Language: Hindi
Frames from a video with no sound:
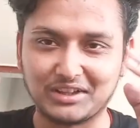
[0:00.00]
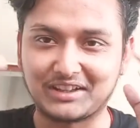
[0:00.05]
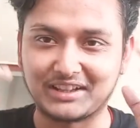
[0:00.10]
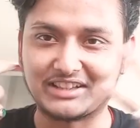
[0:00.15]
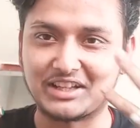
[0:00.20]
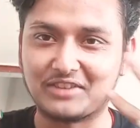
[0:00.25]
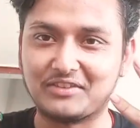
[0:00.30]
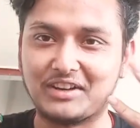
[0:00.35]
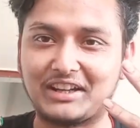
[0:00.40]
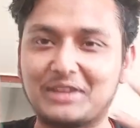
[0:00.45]

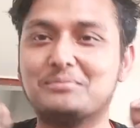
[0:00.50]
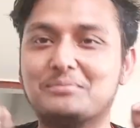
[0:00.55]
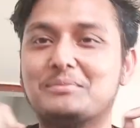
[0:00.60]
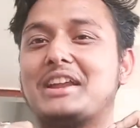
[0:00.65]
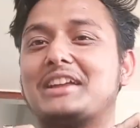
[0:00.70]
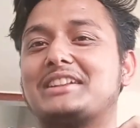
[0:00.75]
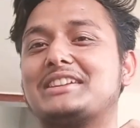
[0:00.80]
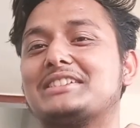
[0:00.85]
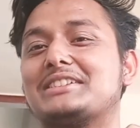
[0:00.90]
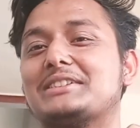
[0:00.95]
कंजर्वेटिव में
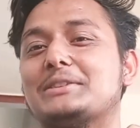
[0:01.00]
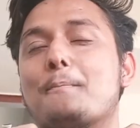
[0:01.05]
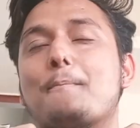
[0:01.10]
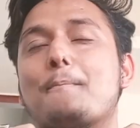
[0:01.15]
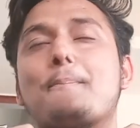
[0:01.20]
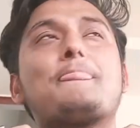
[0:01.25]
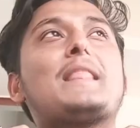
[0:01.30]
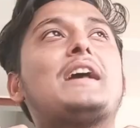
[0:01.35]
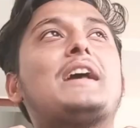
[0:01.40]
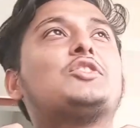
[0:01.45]
रहता था
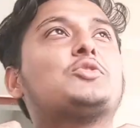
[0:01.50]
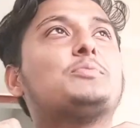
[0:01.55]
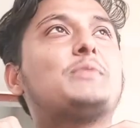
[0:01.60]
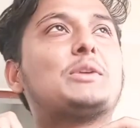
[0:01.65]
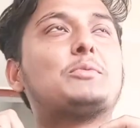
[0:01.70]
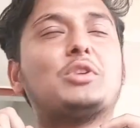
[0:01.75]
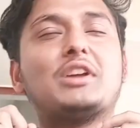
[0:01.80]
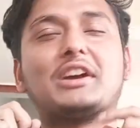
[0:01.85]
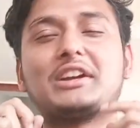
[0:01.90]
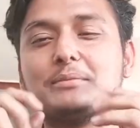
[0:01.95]
तो मैंने
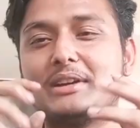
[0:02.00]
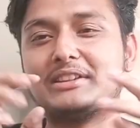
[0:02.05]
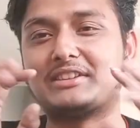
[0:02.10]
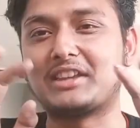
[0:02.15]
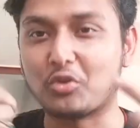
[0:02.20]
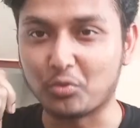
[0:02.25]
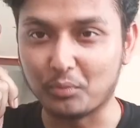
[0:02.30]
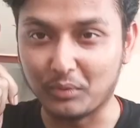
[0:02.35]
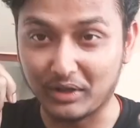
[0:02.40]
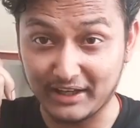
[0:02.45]
बोला कि मैं तेरे
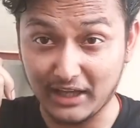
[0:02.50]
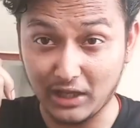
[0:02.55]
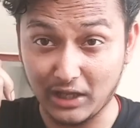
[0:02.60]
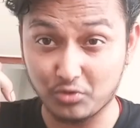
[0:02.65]
रूम में नहीं